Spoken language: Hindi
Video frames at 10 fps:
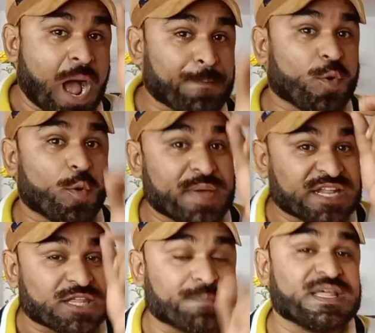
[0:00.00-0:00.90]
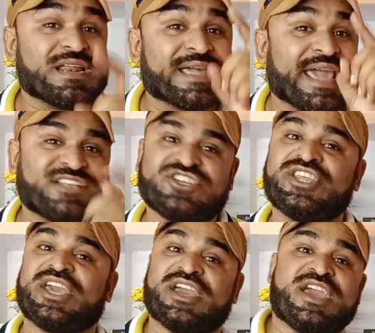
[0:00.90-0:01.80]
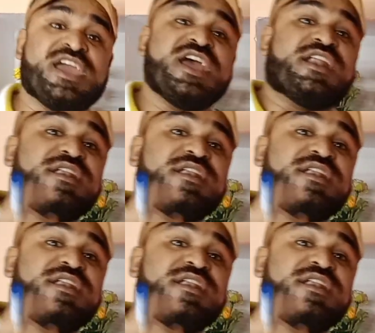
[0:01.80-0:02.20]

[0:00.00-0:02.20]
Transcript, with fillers: आपको मेरे थंबनेल कैची दिखेंगे